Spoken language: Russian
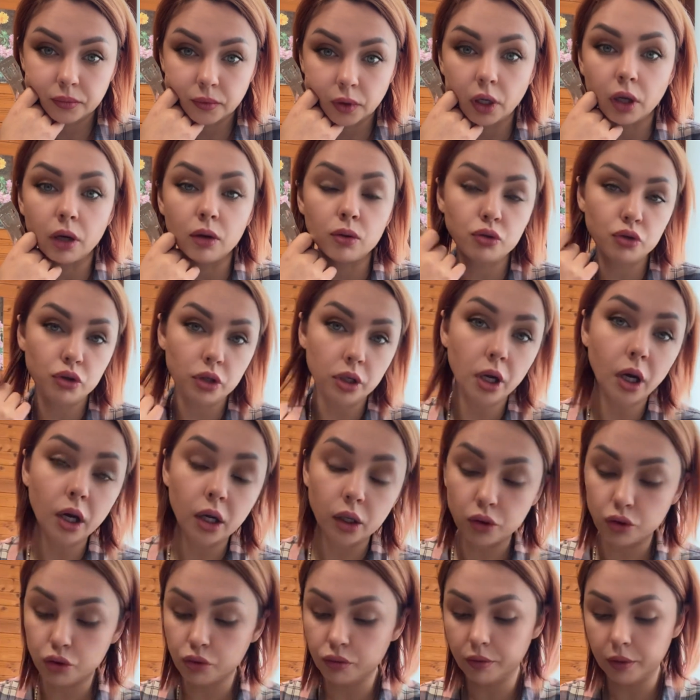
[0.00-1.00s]
Короче, я
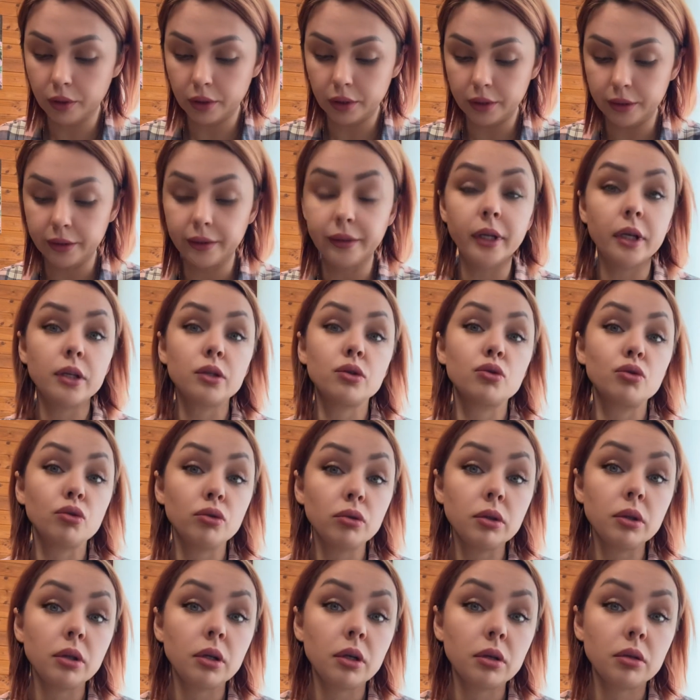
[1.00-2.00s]
хочу выглядеть
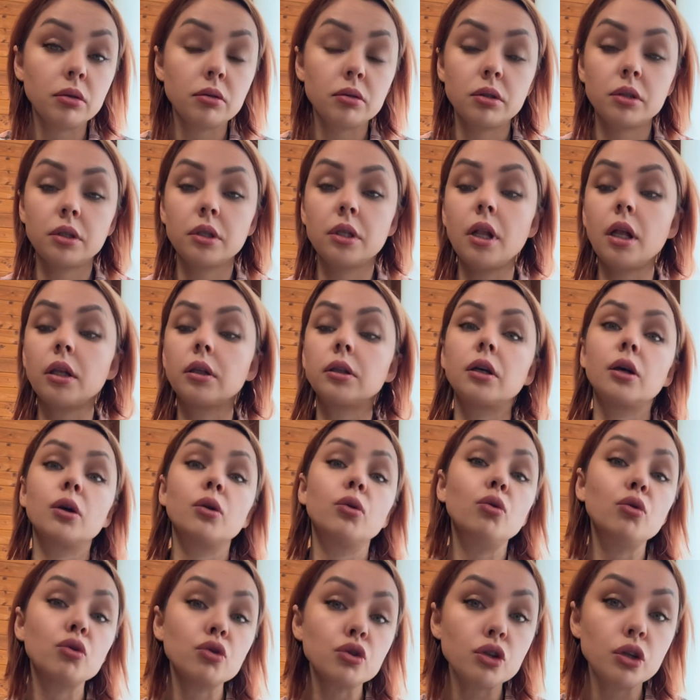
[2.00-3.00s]
достойно, с гладкой
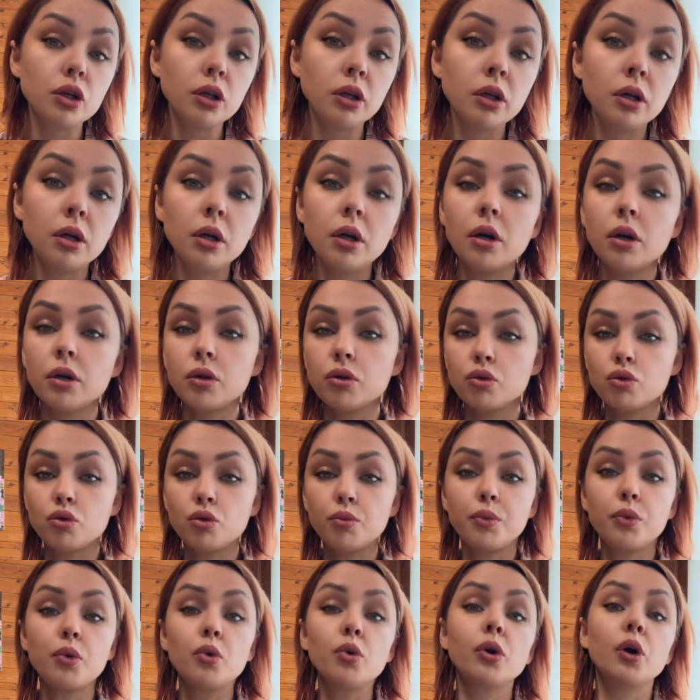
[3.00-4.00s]
кожей,
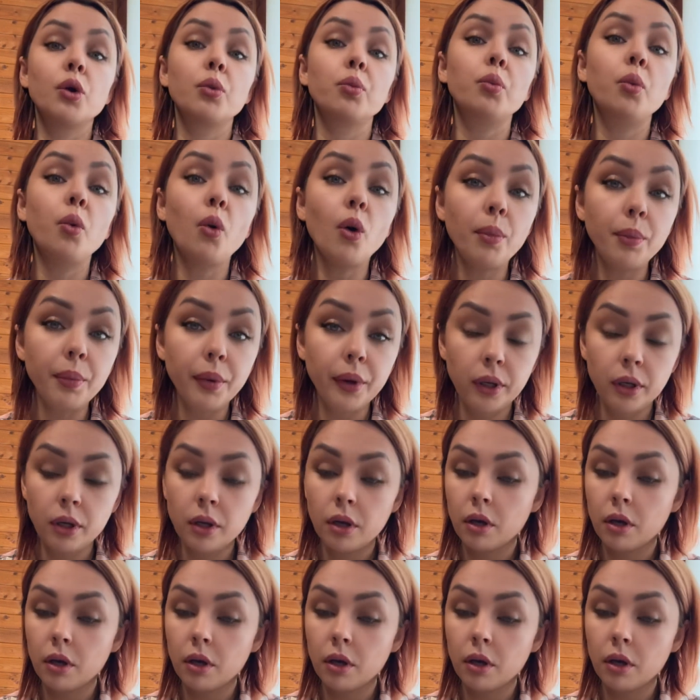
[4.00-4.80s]
супругой попой.